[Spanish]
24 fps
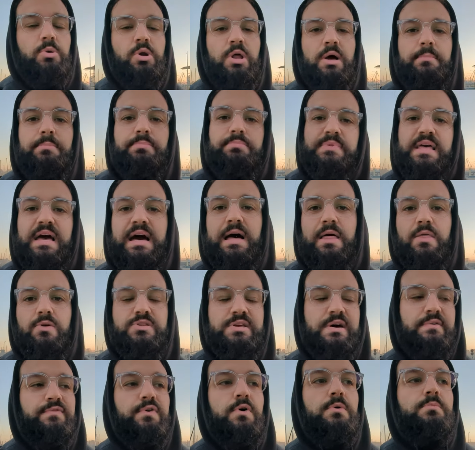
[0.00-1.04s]
me lo ha dejado
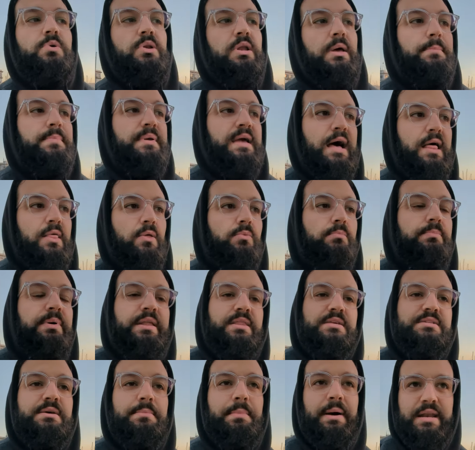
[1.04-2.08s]
Jafón, me lo ha enviado un par
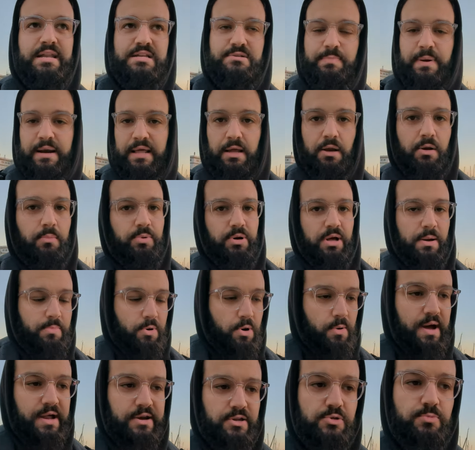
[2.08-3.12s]
de semanas para que lo pueda
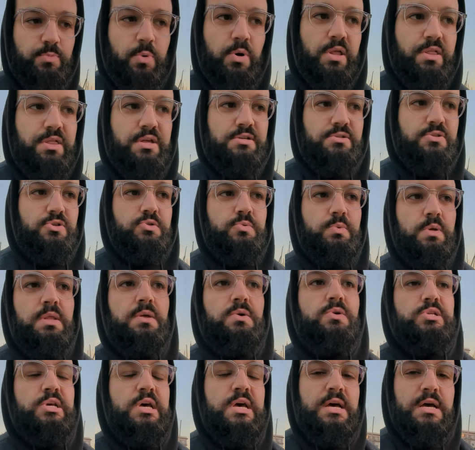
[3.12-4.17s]
probar y os pueda hacer estos
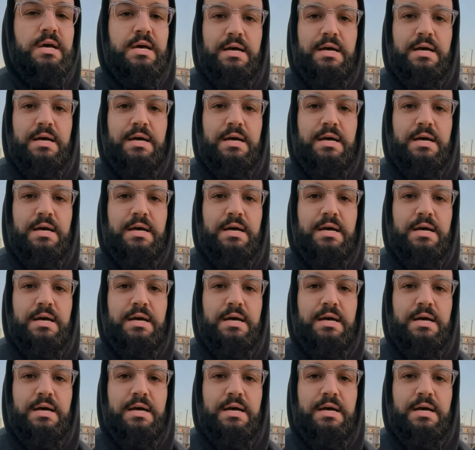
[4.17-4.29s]
vídeos.